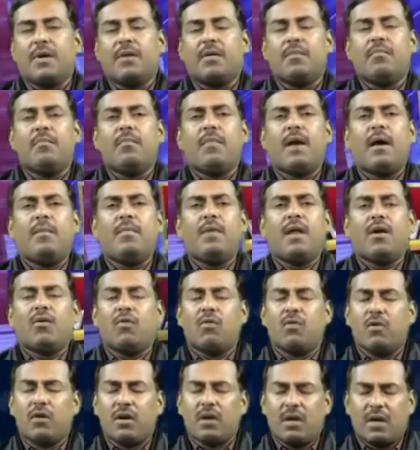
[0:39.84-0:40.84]
एनडीआरएफ की
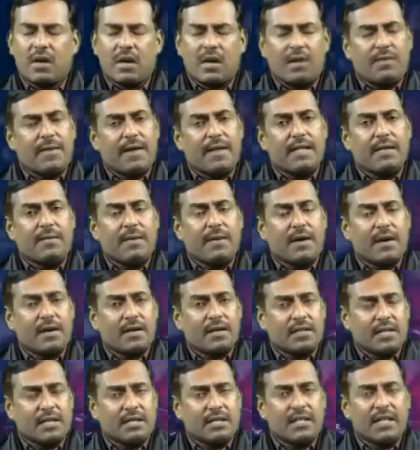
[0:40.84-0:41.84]
गाड़ी को
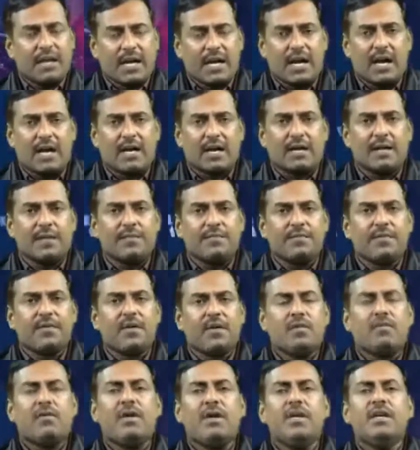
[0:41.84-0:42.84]
पकड़कर थाना
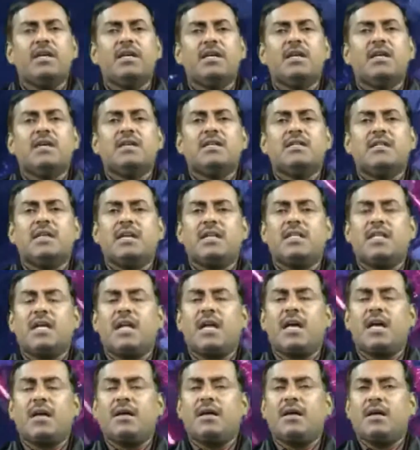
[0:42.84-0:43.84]
ले आई लेकिन
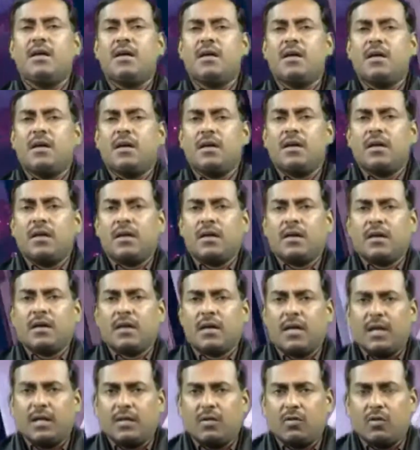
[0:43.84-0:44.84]
बाद में बड़ी
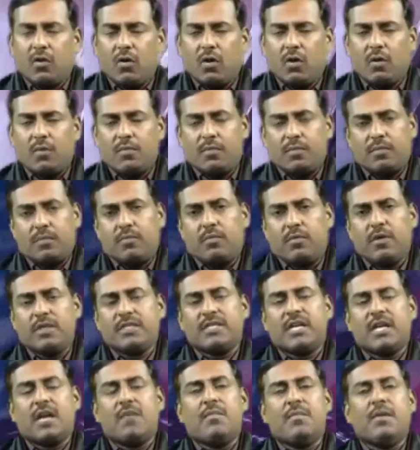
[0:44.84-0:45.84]
पदाधिकारियों के आने
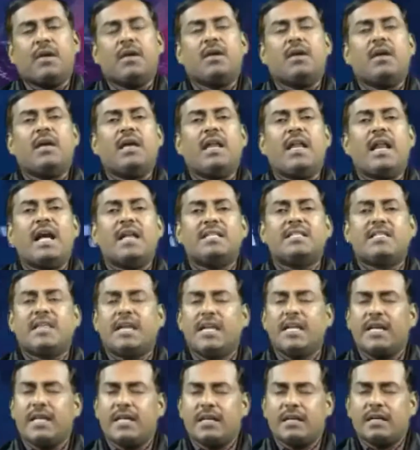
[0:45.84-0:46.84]
पर मामला को
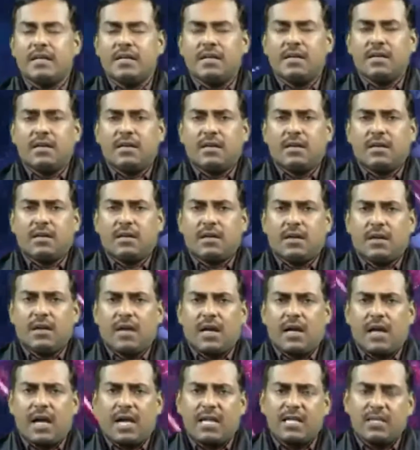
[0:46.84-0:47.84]
रफा दफा करते
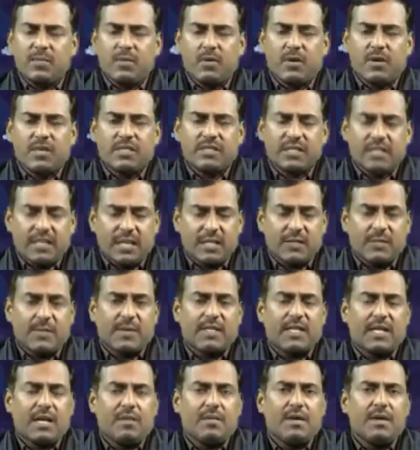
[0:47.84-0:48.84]
देखा गया
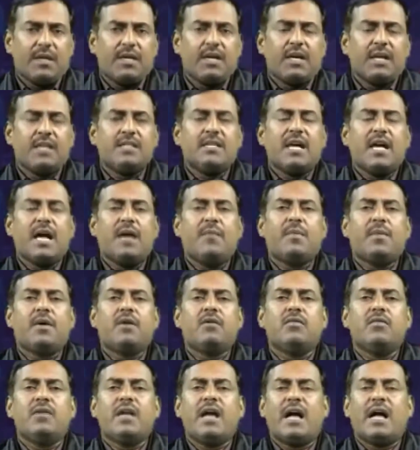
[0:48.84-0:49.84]
वहीं सदर थाना
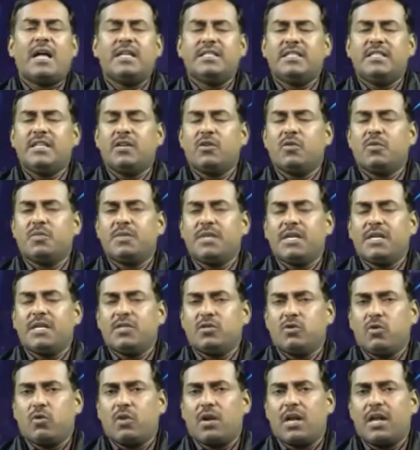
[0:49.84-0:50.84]
की
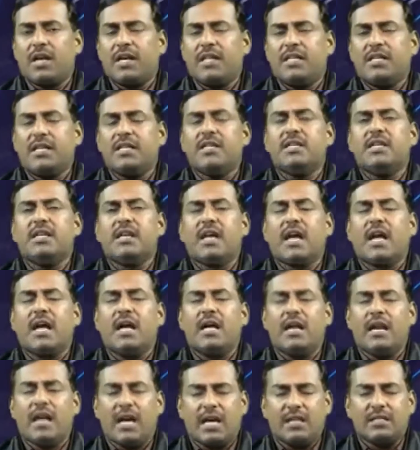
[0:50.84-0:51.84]
दो
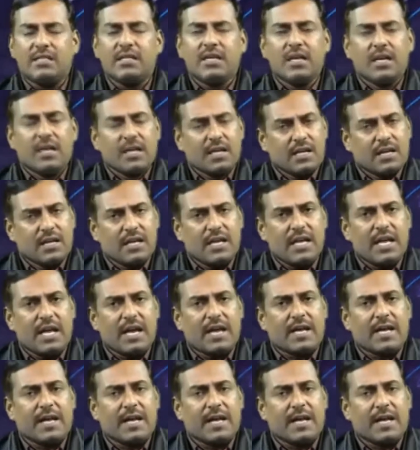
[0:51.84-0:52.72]
पुलिसकर्मी इलाज के लिए